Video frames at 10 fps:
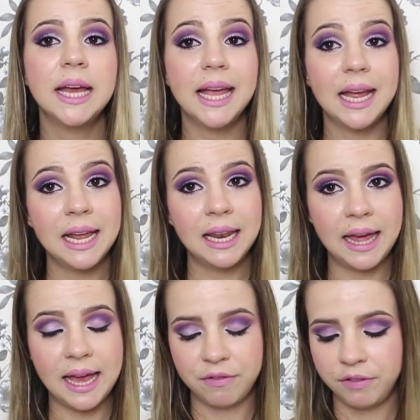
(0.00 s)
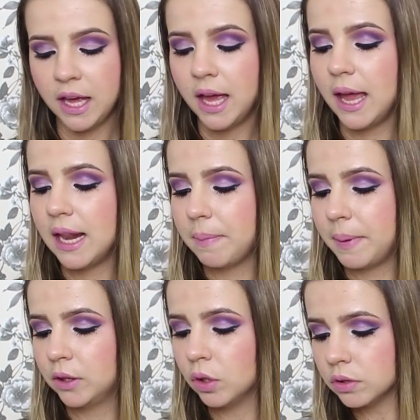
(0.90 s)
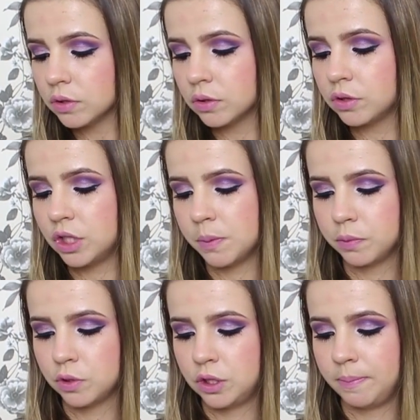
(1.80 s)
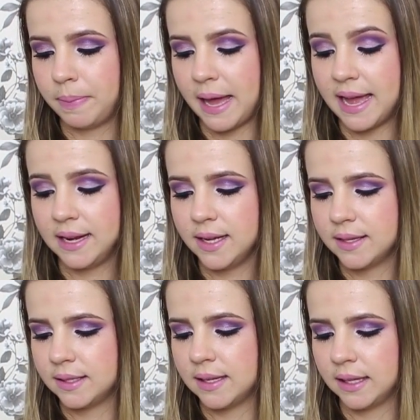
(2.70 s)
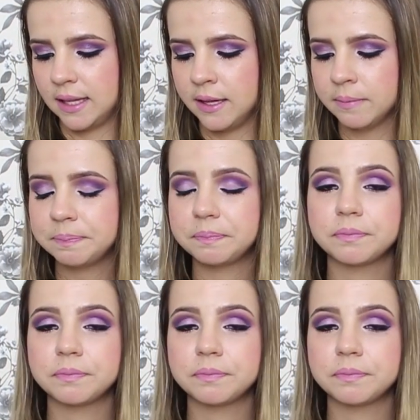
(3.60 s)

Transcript: Ele é leve, ele é pra todos os tipos de pele, esse daqui.